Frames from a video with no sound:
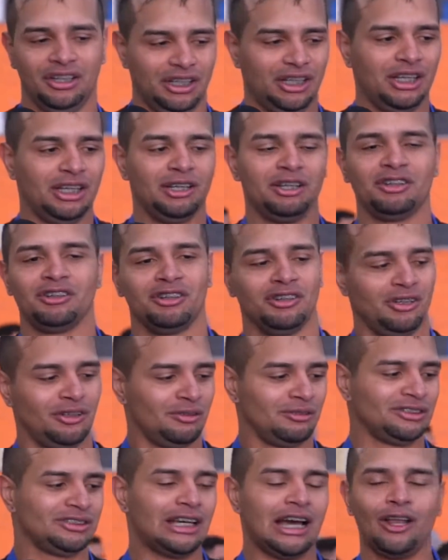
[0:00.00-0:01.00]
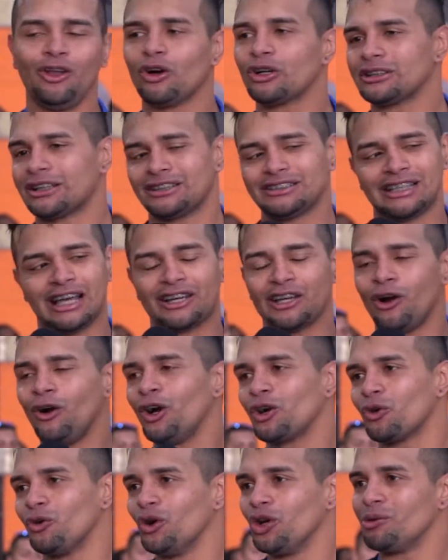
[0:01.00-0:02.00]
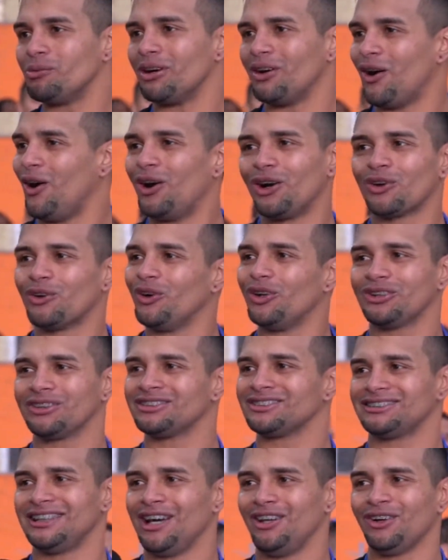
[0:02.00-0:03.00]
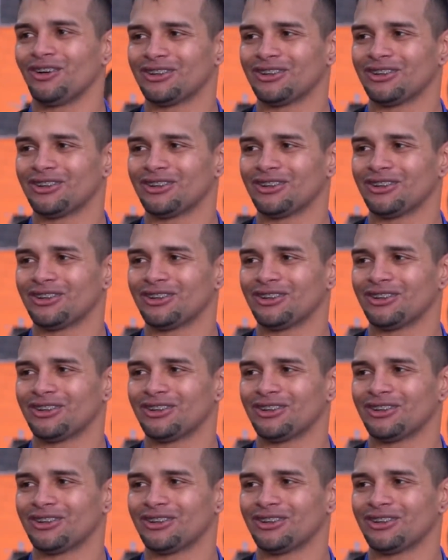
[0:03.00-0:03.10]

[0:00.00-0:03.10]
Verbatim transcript: e você é louco, isso aqui é um orgulho, mano, é um orgulho, é